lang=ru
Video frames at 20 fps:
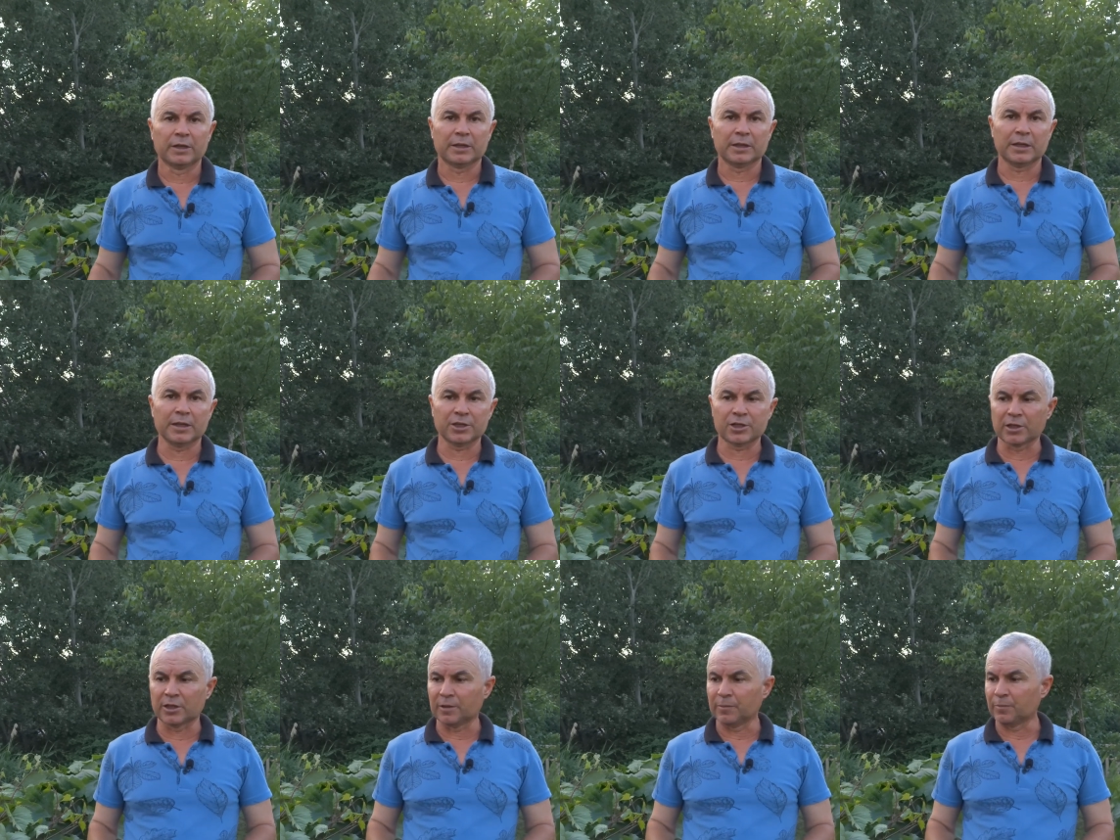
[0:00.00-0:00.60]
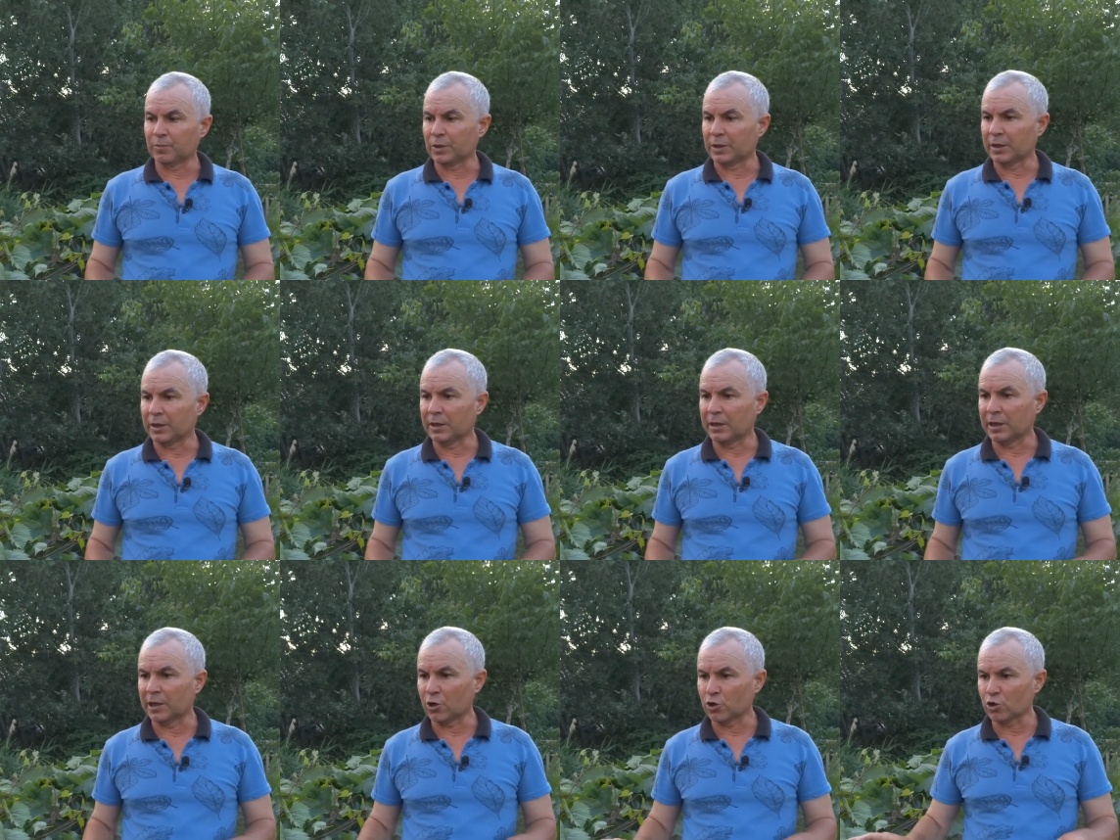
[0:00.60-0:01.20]
также
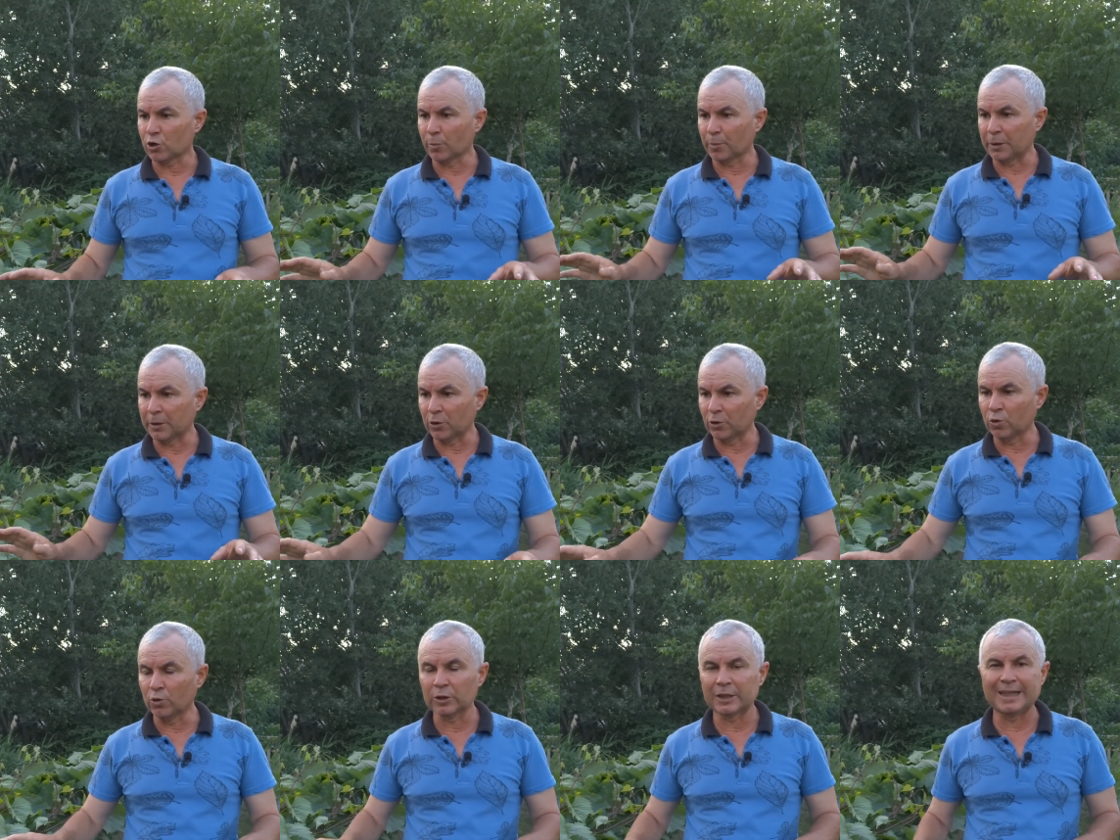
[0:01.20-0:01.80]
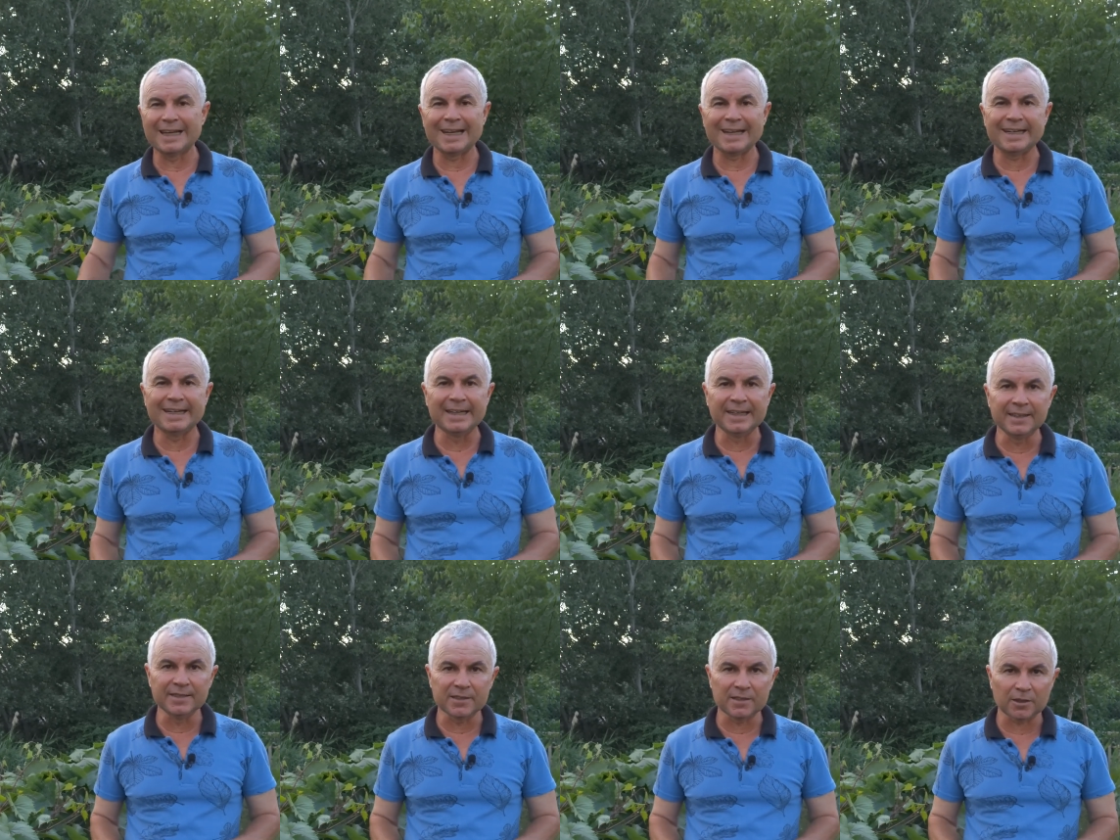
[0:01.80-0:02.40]
хорошо подойдет для
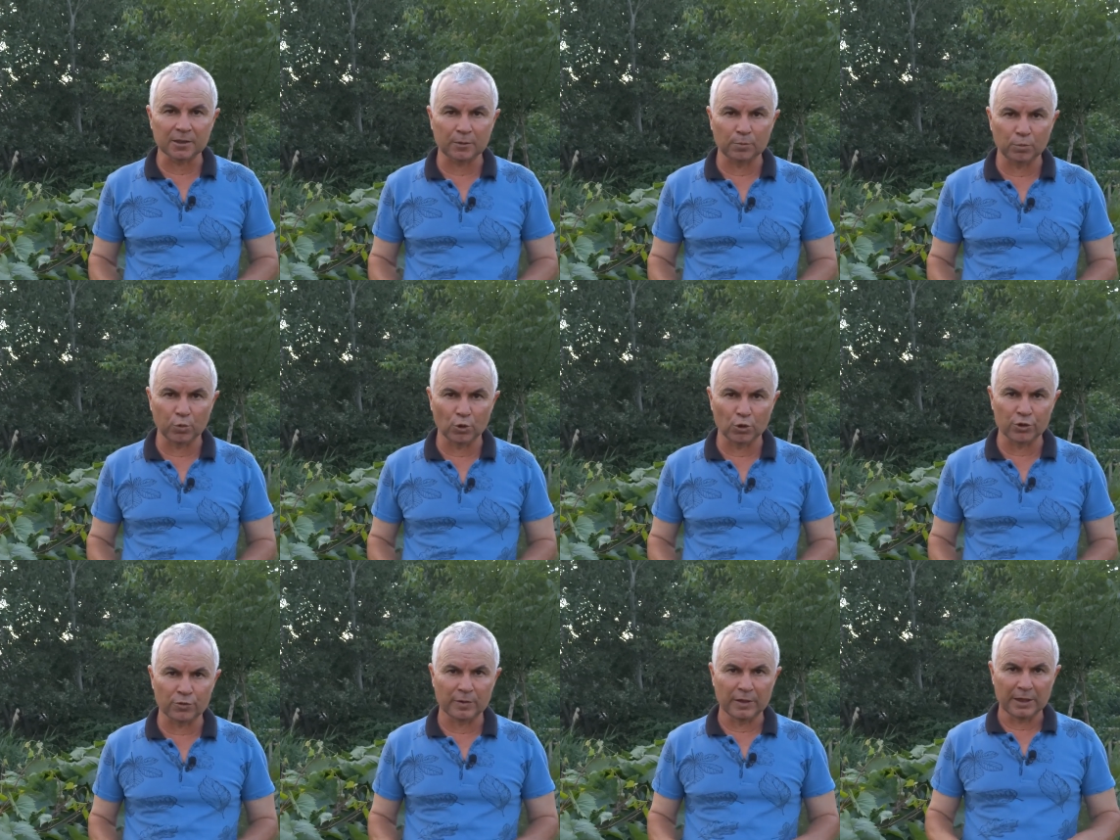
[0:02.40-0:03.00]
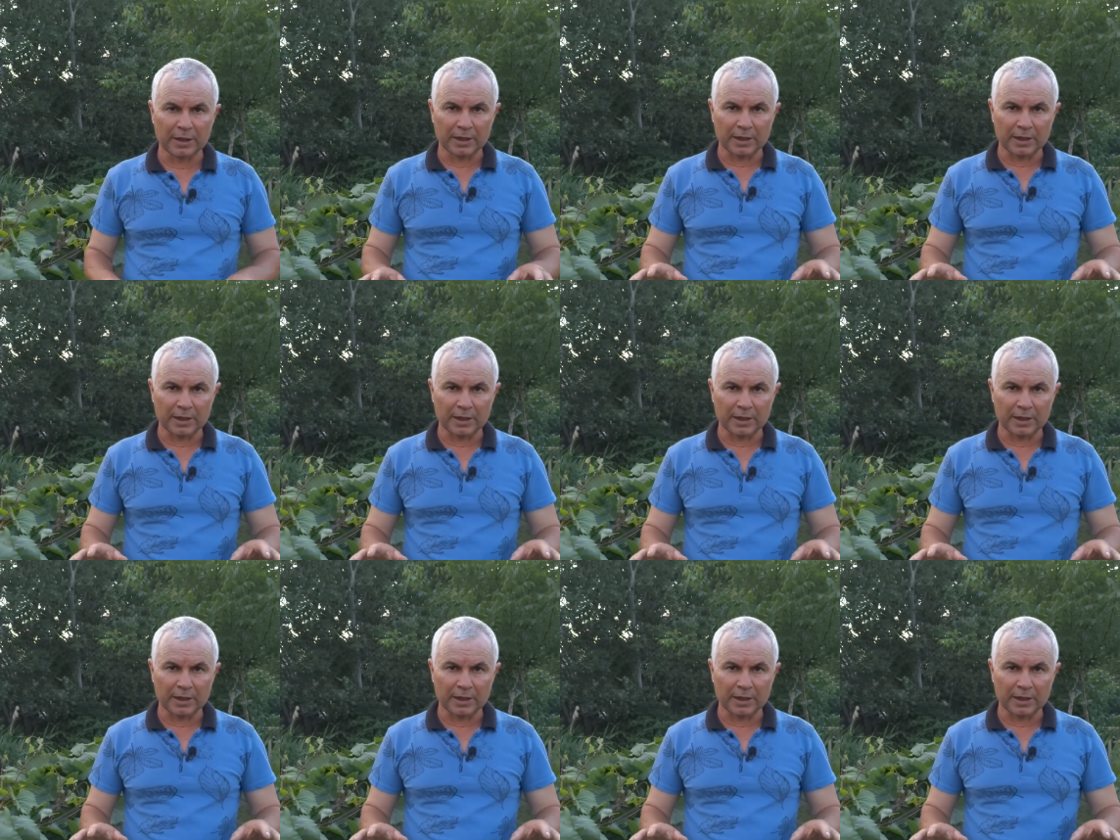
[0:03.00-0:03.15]
глинистых почв,